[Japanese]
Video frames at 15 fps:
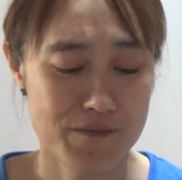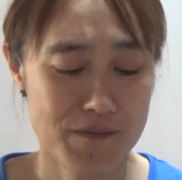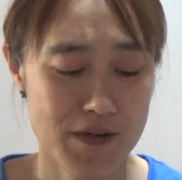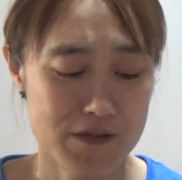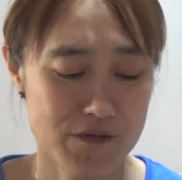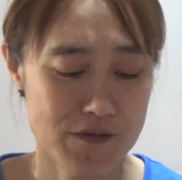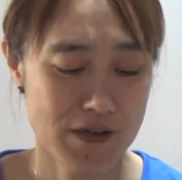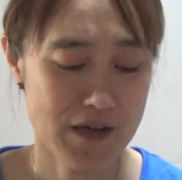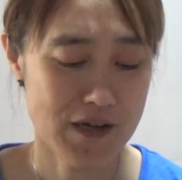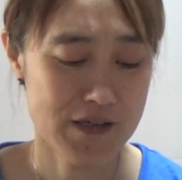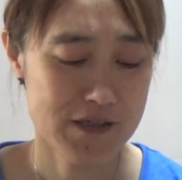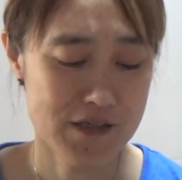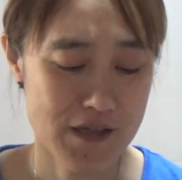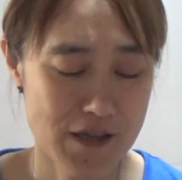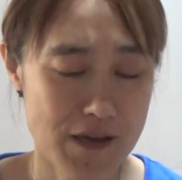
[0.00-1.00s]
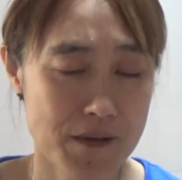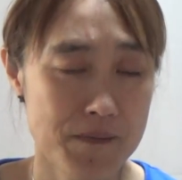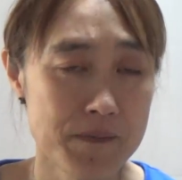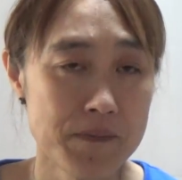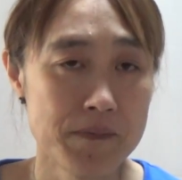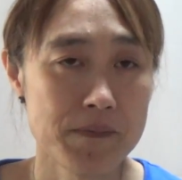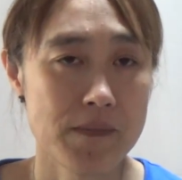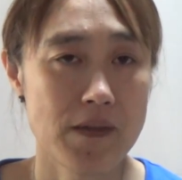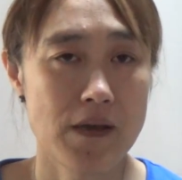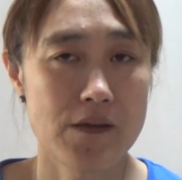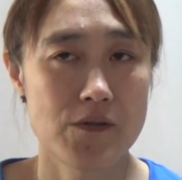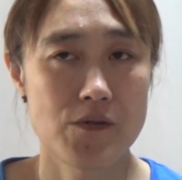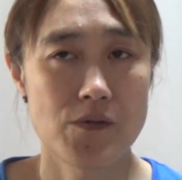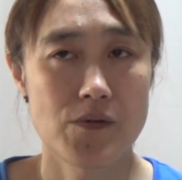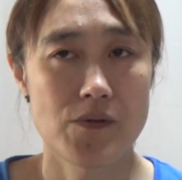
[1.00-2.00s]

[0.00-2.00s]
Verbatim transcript: まあそんな感じでねあの